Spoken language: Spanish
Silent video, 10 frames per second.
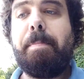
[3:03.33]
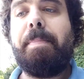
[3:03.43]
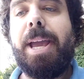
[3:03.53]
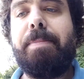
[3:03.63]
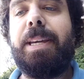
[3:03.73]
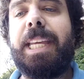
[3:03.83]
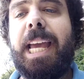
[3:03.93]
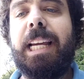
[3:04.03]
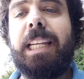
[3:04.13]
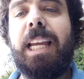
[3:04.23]
Baby
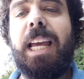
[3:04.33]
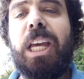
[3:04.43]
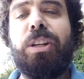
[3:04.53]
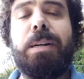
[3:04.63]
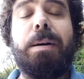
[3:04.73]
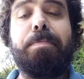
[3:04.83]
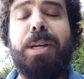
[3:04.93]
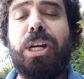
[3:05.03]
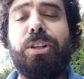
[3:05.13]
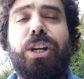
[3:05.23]
James es una
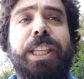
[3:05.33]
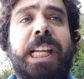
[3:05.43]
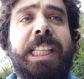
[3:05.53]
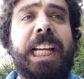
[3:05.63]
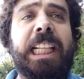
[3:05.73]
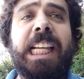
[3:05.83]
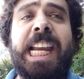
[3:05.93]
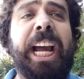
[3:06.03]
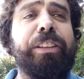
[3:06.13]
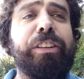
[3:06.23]
vampiro adolescente que
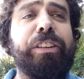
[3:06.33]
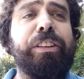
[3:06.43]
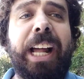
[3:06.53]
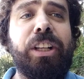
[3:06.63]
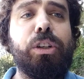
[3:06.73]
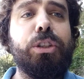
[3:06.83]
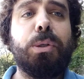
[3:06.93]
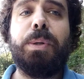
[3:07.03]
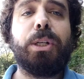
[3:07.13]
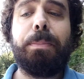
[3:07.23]
tenía 14 años
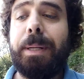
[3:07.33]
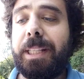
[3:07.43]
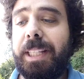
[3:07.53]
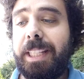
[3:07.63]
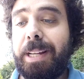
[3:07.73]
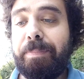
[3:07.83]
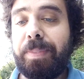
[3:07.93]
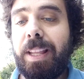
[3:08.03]
cuando fue convertida.